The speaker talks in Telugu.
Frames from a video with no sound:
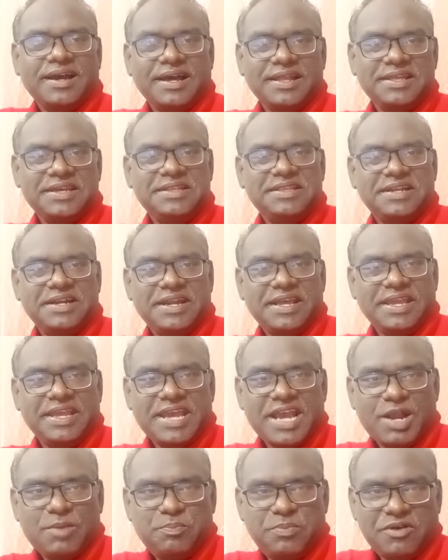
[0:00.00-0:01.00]
అదేంటంటే
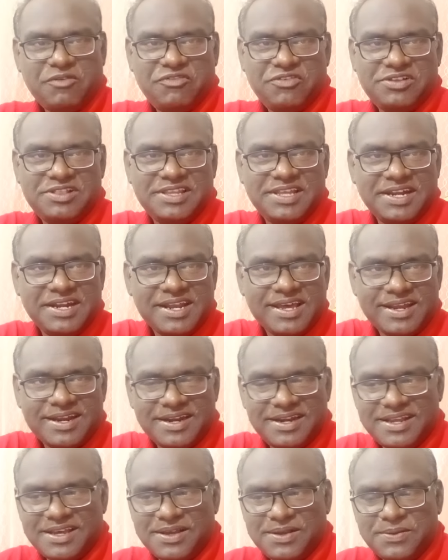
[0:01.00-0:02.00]
ఎగ్ పఫుల్
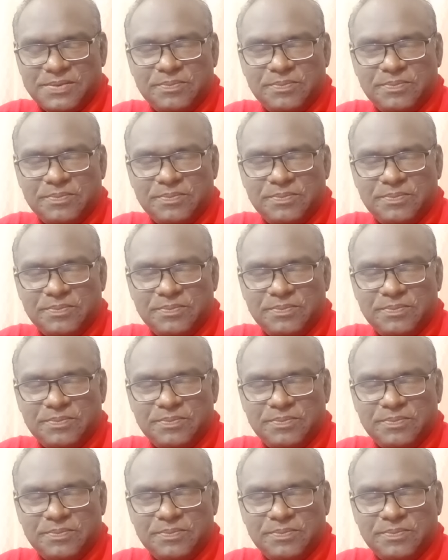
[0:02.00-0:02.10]
తిన్నారట